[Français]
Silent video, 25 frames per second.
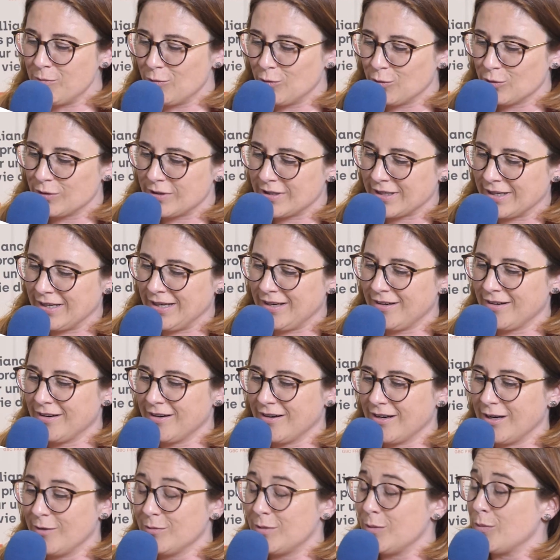montrer,
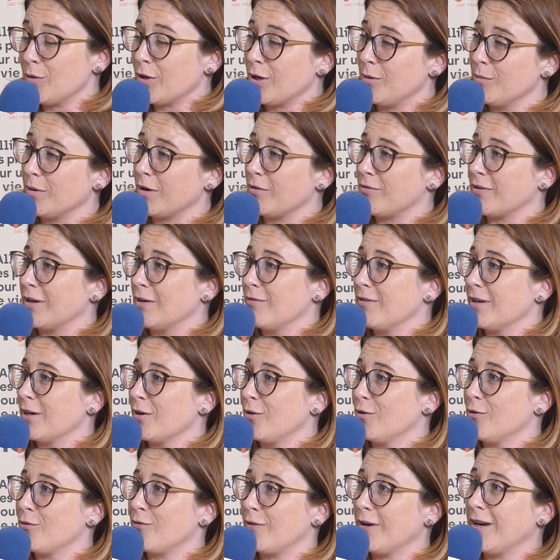euh, un petit peu comme Raphaël
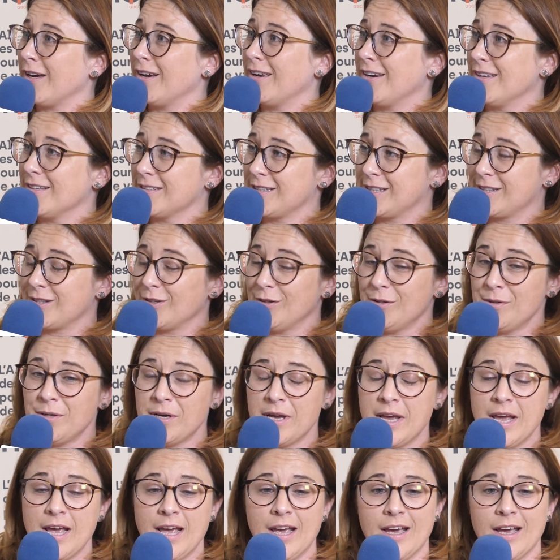vient de le faire à l'instant,